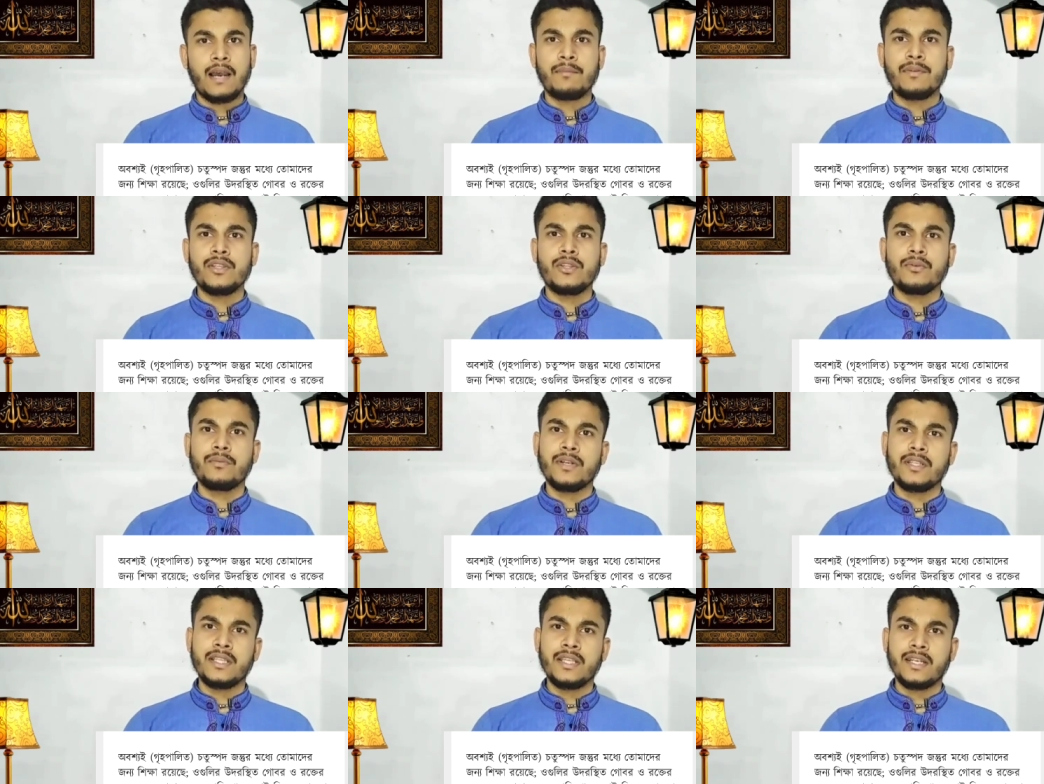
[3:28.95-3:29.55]
আমি
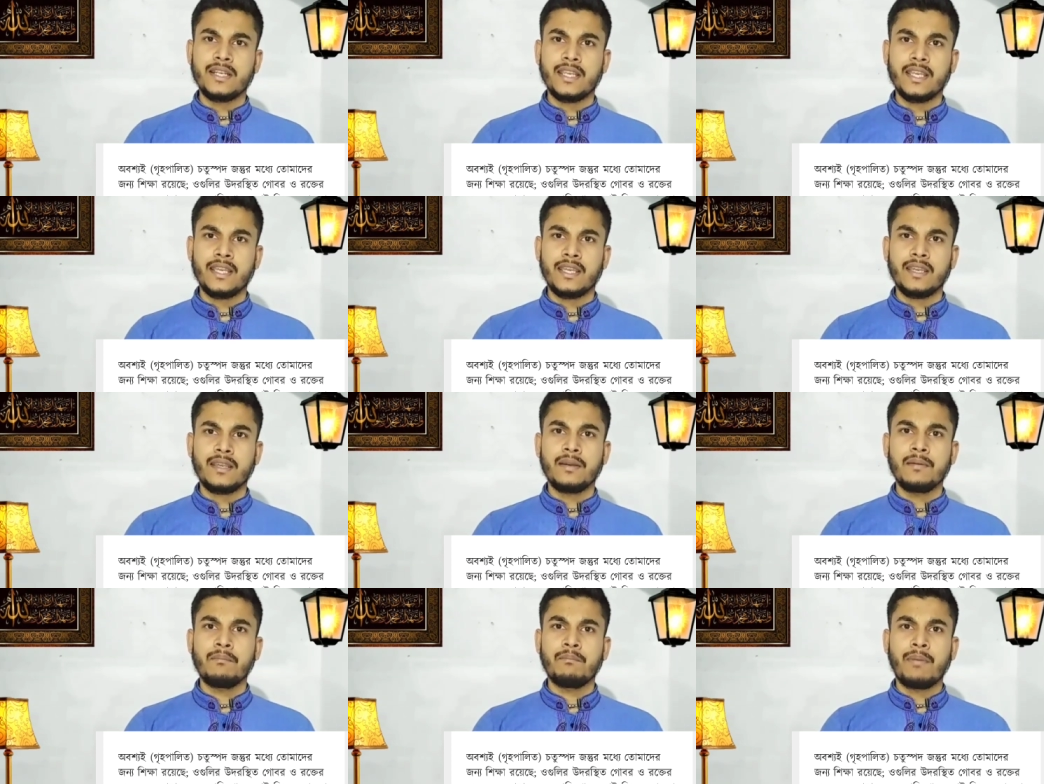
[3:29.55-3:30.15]
তোমাদেরকে
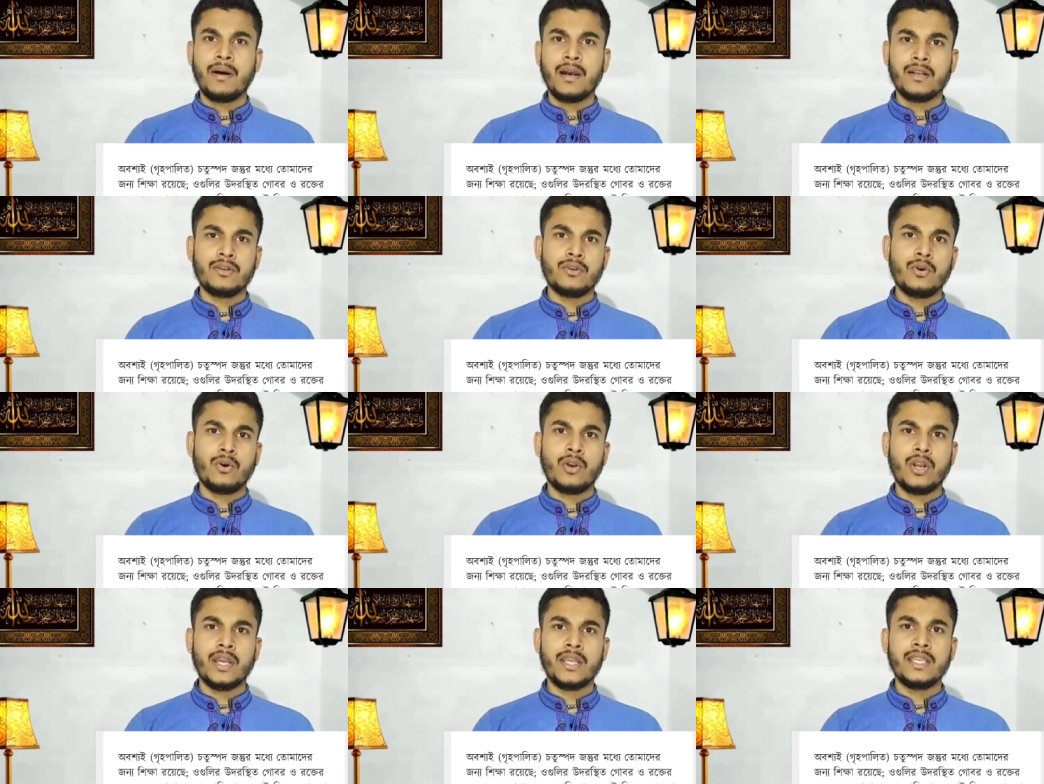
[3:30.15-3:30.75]
পান
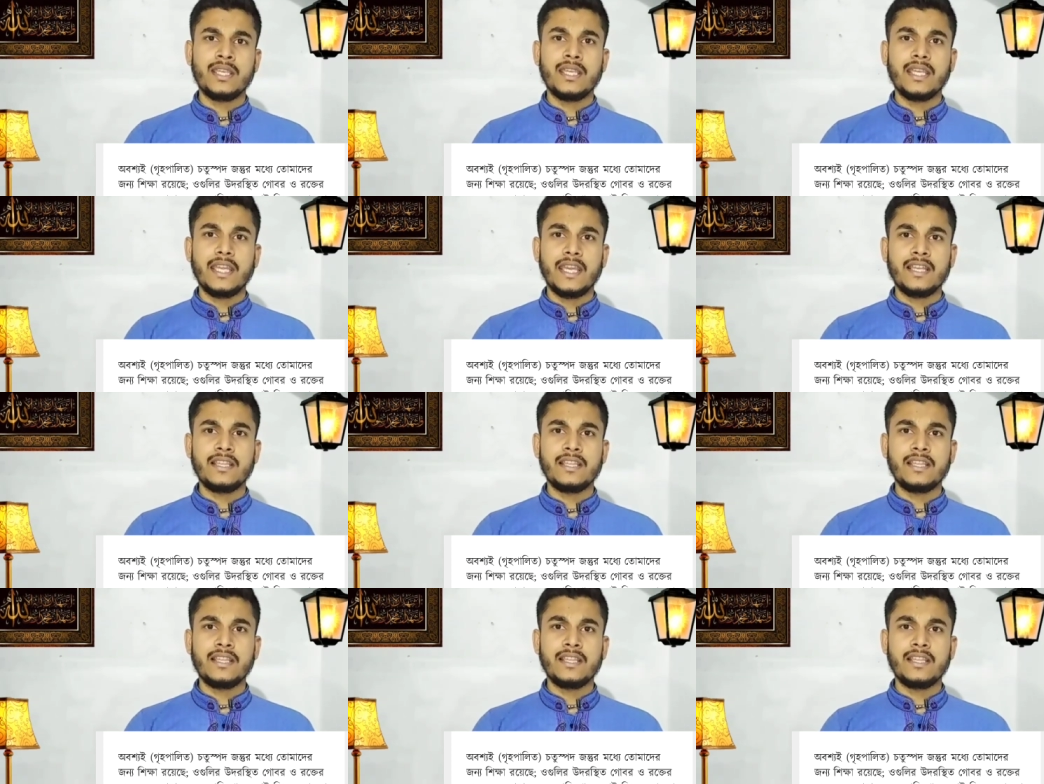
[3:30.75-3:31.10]
করাই